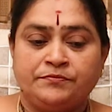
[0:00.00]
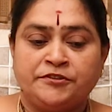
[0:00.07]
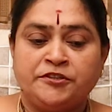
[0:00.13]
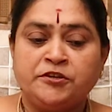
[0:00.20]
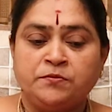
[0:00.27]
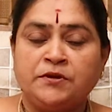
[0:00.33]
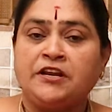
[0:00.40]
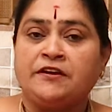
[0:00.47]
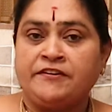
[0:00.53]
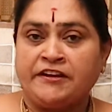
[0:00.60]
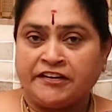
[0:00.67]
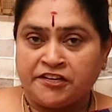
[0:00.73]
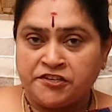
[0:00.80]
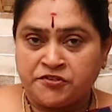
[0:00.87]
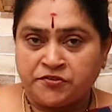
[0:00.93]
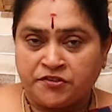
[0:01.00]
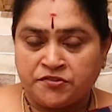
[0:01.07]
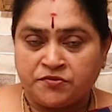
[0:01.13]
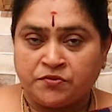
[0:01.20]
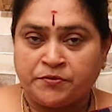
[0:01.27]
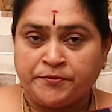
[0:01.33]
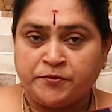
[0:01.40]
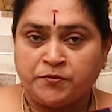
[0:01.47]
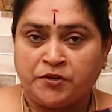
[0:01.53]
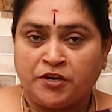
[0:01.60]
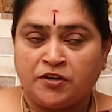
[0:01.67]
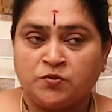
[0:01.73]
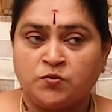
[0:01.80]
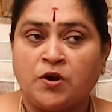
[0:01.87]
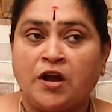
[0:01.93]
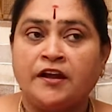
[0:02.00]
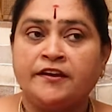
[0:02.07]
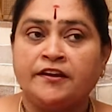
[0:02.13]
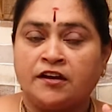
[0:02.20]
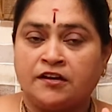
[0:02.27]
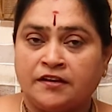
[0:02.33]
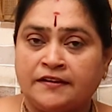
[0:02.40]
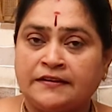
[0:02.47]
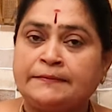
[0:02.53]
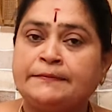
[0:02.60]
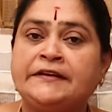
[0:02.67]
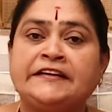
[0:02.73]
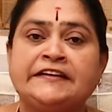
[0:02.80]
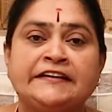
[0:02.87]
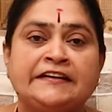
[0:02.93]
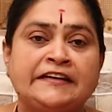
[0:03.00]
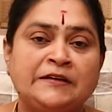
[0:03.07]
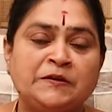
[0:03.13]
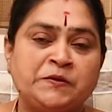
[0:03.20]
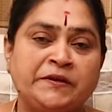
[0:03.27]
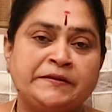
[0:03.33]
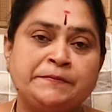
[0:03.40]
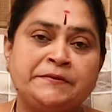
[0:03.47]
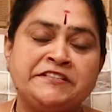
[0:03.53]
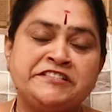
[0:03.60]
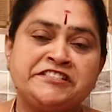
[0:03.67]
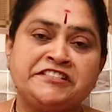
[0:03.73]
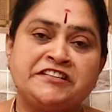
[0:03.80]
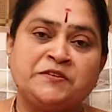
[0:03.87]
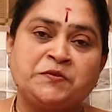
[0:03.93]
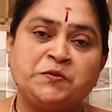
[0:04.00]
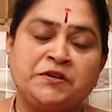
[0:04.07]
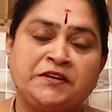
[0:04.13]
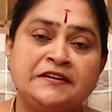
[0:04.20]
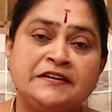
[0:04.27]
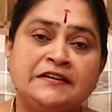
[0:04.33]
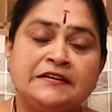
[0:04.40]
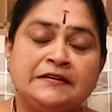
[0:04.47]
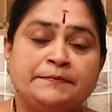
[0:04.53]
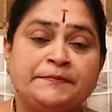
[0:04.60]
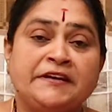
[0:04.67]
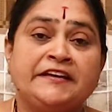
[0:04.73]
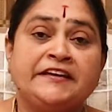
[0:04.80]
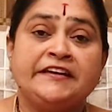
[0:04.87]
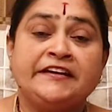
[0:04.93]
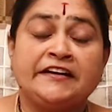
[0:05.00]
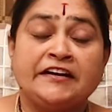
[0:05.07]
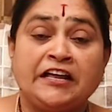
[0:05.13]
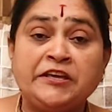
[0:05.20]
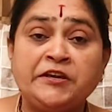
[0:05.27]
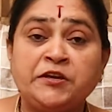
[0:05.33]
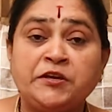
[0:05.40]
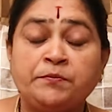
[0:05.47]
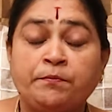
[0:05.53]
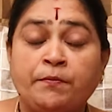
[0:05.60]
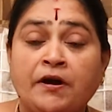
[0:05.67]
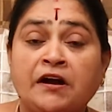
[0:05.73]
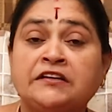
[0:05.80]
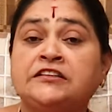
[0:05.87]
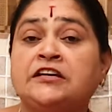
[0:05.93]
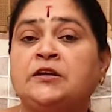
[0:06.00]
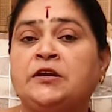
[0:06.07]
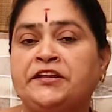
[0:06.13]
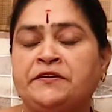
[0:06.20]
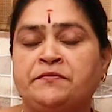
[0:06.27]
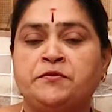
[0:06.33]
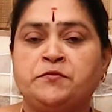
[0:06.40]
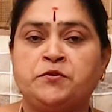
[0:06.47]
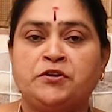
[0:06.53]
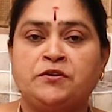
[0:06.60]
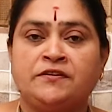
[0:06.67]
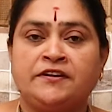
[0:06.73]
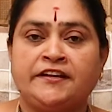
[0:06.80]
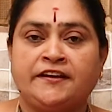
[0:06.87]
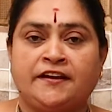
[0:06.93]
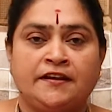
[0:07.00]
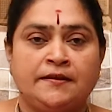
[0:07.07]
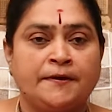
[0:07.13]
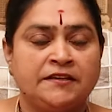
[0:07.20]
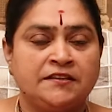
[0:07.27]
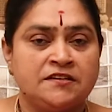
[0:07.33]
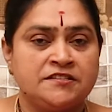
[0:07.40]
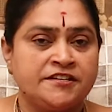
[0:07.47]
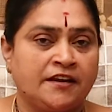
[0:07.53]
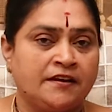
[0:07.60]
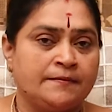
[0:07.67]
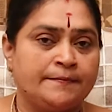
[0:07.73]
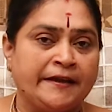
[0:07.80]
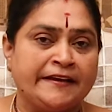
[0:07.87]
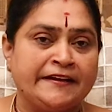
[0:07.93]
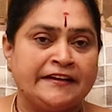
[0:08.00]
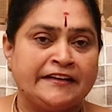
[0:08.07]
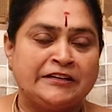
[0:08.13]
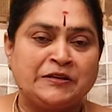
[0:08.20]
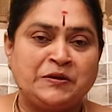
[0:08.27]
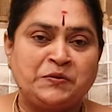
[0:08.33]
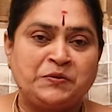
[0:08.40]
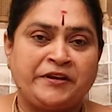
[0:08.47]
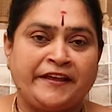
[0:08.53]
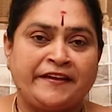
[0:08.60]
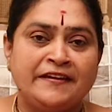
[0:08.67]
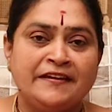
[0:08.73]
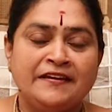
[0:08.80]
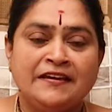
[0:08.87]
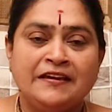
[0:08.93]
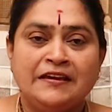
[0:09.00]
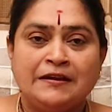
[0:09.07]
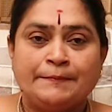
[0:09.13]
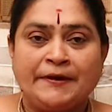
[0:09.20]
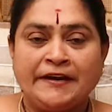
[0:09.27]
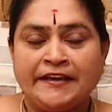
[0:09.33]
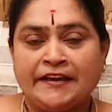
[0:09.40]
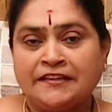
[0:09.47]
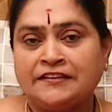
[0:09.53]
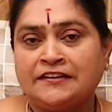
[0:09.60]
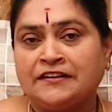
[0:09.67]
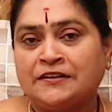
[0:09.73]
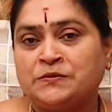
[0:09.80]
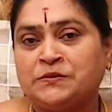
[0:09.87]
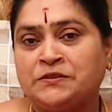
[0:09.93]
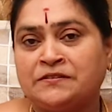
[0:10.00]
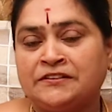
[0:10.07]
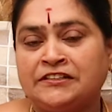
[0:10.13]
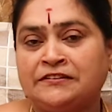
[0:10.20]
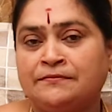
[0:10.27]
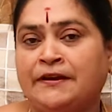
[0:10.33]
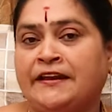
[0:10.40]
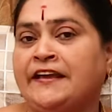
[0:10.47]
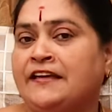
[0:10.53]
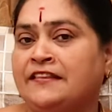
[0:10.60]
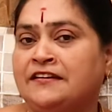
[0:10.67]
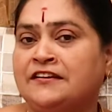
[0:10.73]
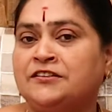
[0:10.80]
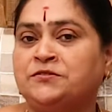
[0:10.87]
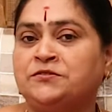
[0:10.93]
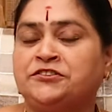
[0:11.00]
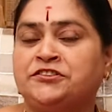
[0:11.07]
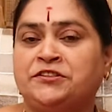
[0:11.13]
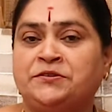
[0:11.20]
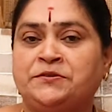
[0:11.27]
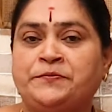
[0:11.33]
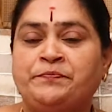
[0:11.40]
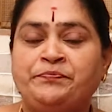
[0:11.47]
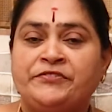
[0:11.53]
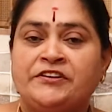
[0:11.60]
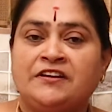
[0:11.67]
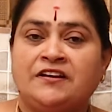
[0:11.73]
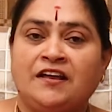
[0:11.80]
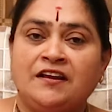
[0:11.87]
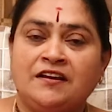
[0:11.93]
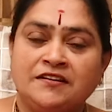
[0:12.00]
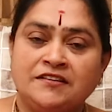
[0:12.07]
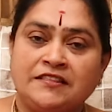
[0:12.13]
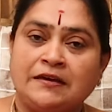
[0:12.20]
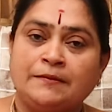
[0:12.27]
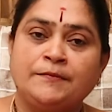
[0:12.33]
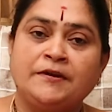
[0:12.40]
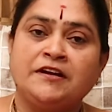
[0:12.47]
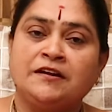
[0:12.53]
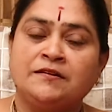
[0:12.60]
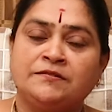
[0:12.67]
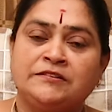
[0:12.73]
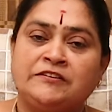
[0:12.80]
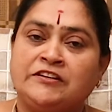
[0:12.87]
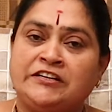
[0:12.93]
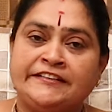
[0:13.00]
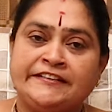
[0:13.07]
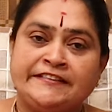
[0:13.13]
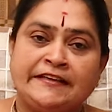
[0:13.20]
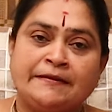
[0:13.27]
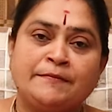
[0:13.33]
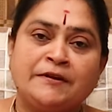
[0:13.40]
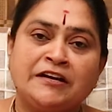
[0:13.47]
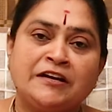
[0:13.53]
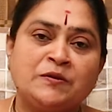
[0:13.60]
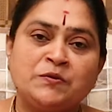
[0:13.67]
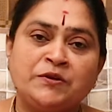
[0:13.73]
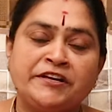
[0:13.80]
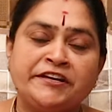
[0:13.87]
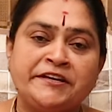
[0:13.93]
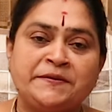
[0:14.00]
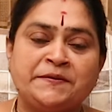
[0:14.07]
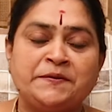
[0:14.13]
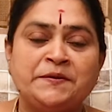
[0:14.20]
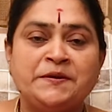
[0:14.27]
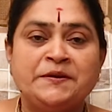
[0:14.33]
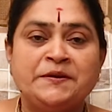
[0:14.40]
తిరుమల వెంకటేశ్వర స్వామి ఉన్నాడు ఆయన ఆకారం మనకి కళ్ళలో కనిపించినా కూడా మనకి కలి బాధలు అనేవి ఉండవండి కలి బాధలు చాలా భయంకరంగా ఉంటాయి మర్యాదగా ఉన్న వాళ్ళని మర్యాదగా ఉంచరు అలాగే ధర్మంగా ఉన్న వాళ్ళని ధర్మంగా ఉండనీరు